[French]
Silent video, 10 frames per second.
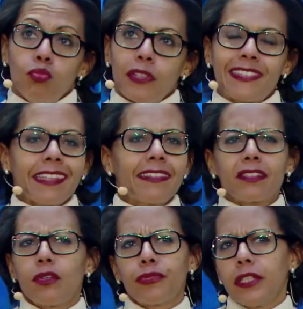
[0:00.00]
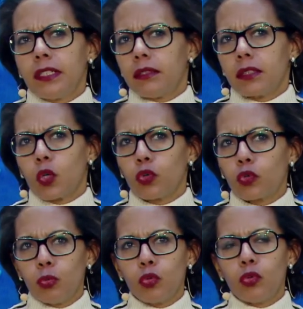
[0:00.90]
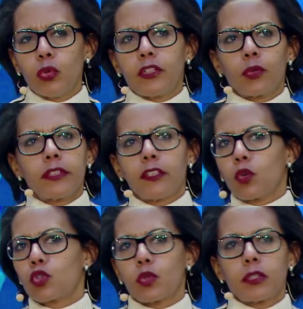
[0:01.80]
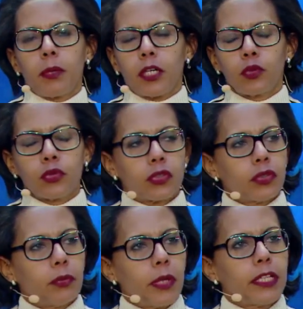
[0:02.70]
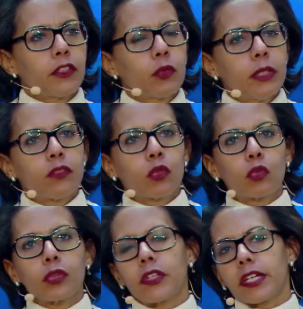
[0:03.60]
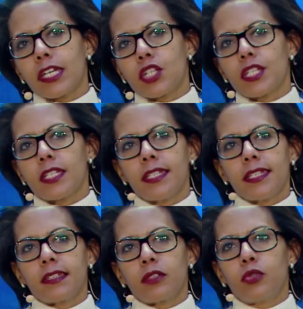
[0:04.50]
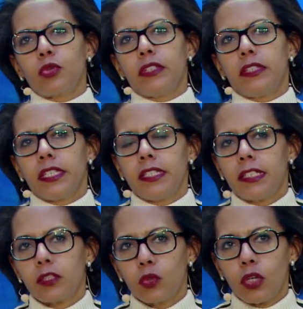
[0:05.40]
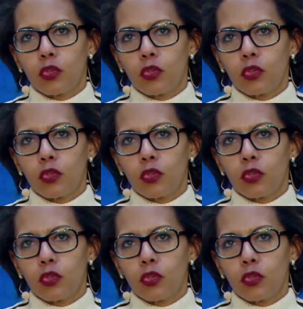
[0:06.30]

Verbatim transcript: 700 villes, grosso modo, elles ont été rejointes par d'autres euh, par la suite, se sont engagées aux côtés d'Anne Hidalgo en